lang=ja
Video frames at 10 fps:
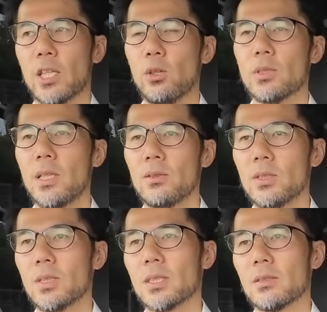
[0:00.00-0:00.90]
記録性を
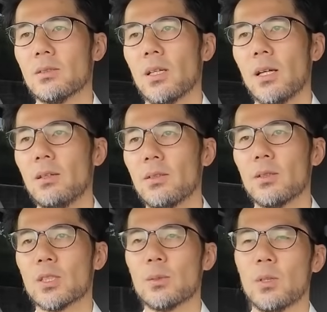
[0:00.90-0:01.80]
重視するならある
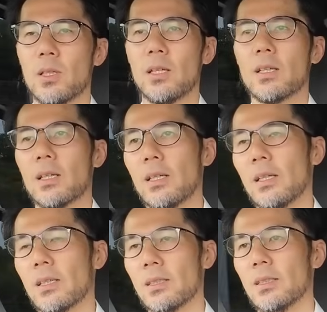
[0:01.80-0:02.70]
程度絞りたいか
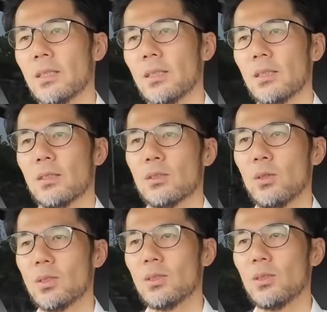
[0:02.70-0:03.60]
ら
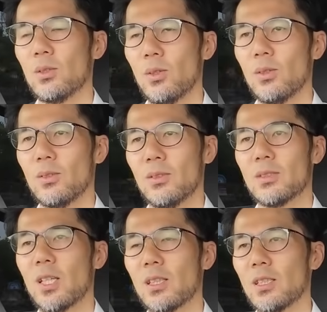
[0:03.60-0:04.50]
そうする
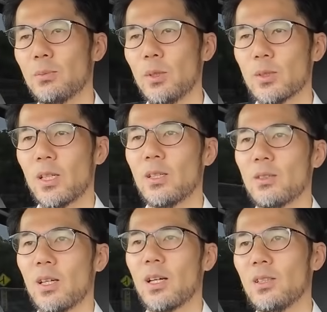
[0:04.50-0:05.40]
とシャッタースピードを下げ
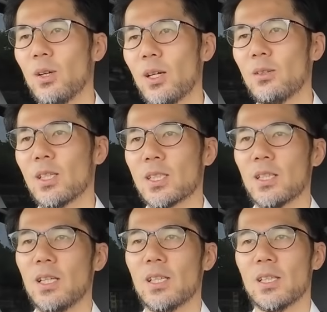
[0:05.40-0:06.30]
るか感度を上げるかし
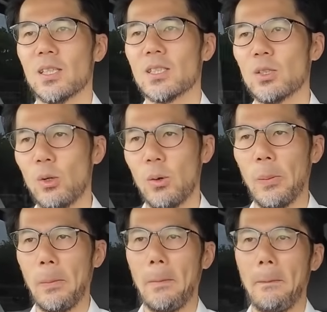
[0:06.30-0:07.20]
かないでしょ
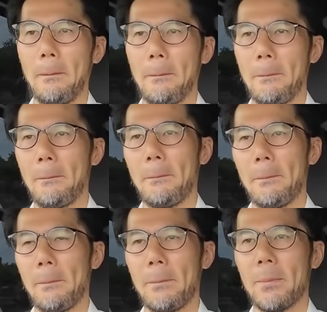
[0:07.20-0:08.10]
う
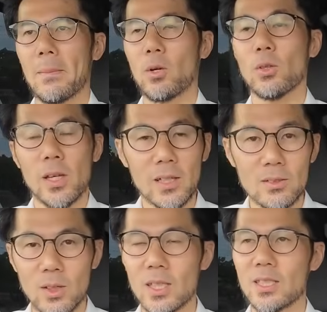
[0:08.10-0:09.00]
この
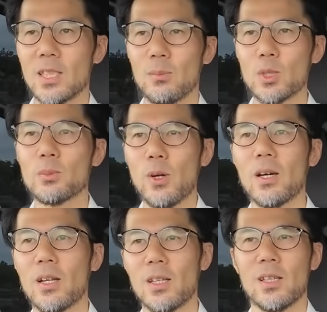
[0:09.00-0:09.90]
辺の話がもしも
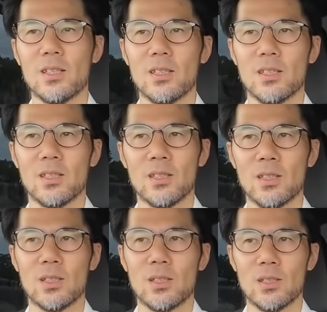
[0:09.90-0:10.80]
わからない
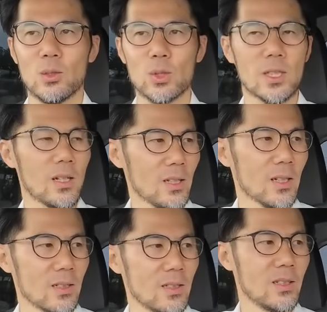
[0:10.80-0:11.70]
とした
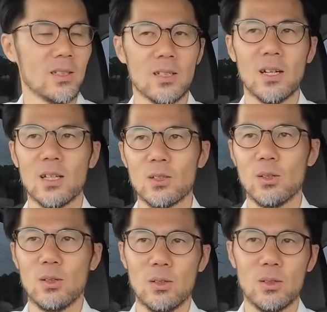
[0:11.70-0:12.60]
らあ
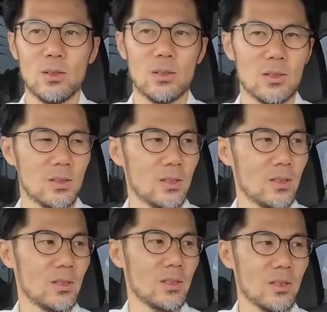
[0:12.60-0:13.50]

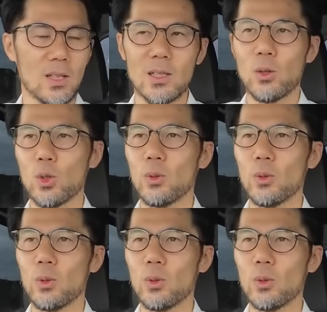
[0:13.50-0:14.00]
のただお